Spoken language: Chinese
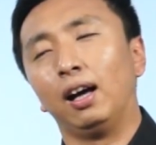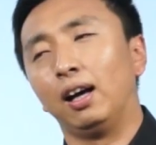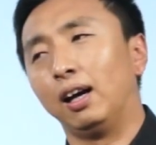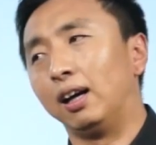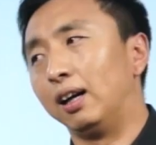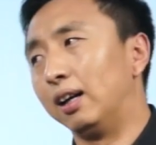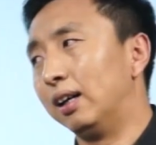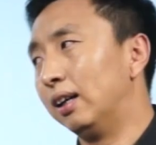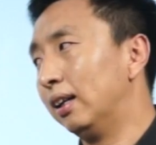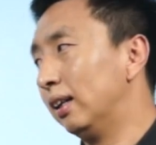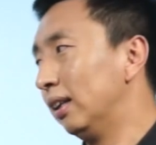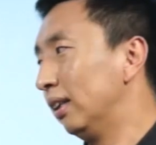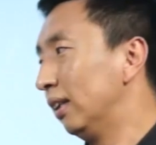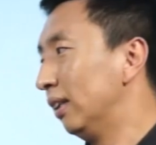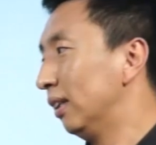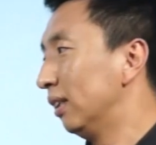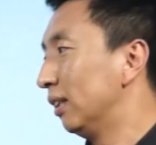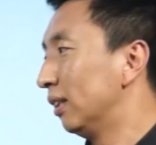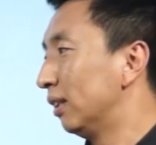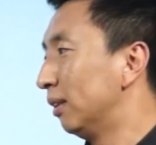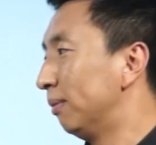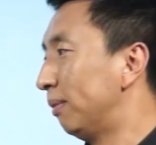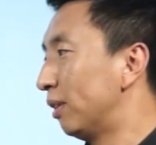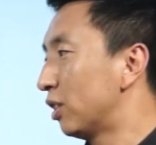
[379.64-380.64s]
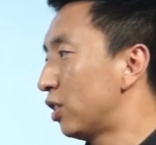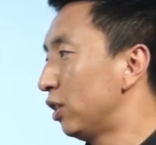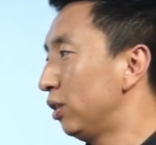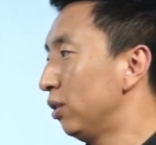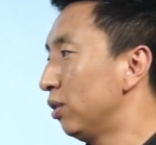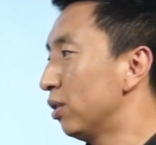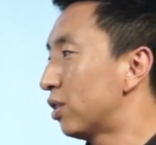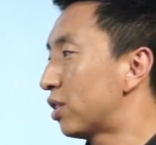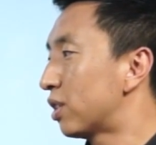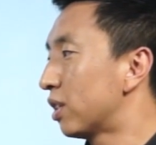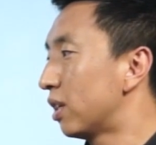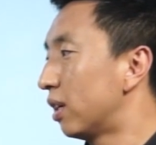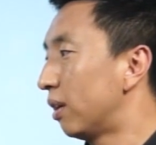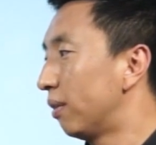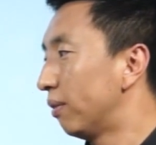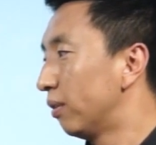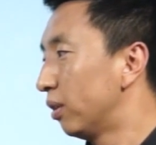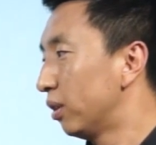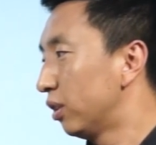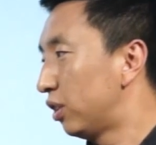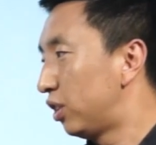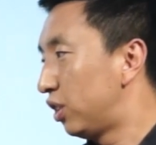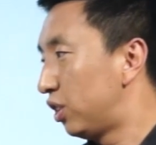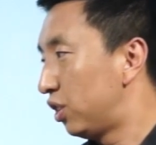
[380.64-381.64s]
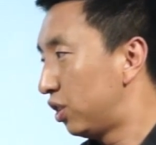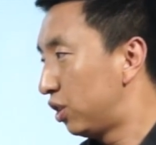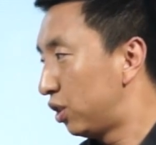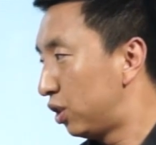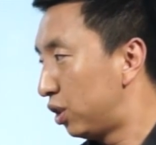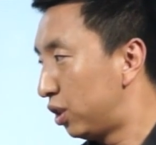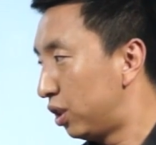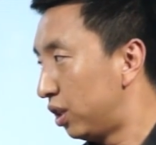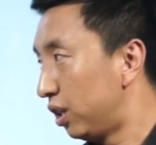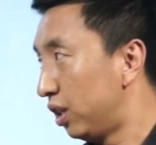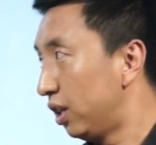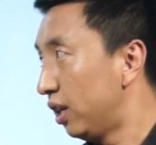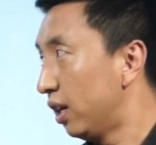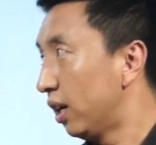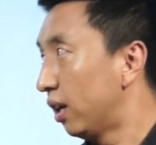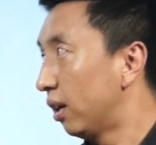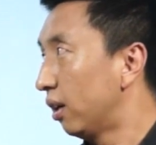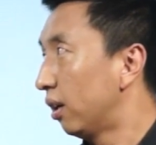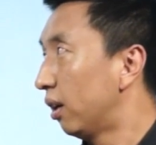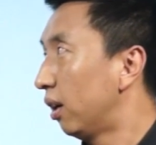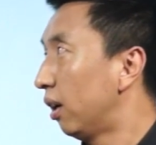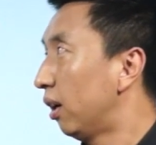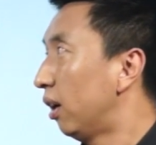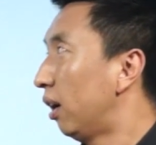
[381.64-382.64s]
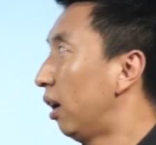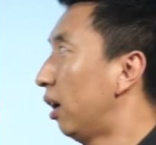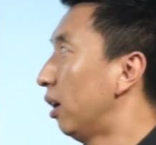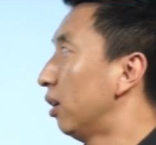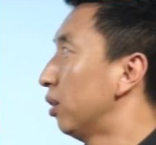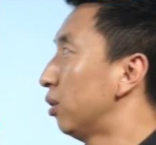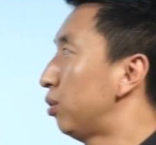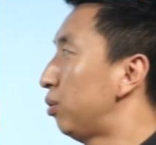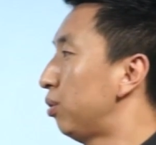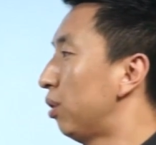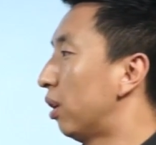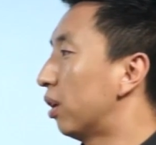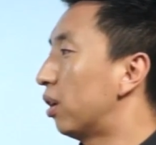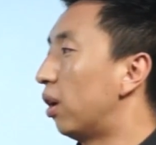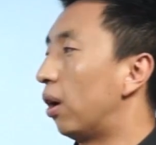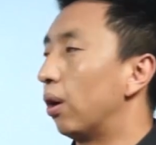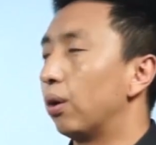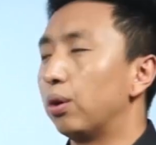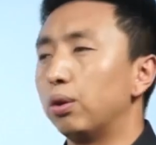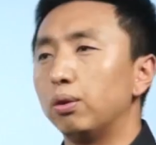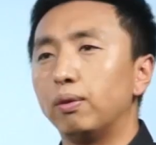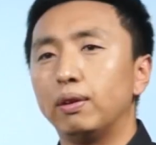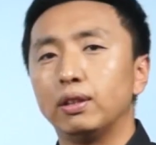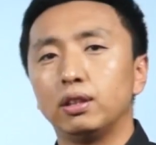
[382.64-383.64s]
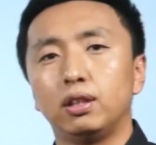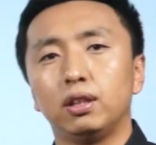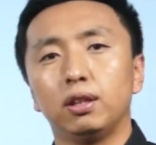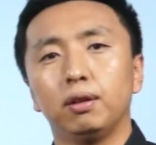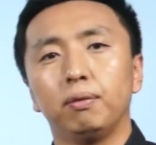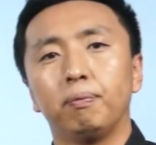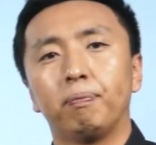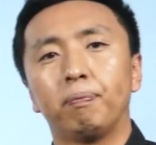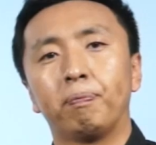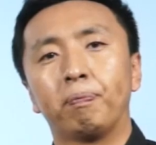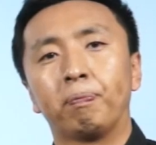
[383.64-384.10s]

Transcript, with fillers: 啊。那么这都是企业啊需要考虑的问题。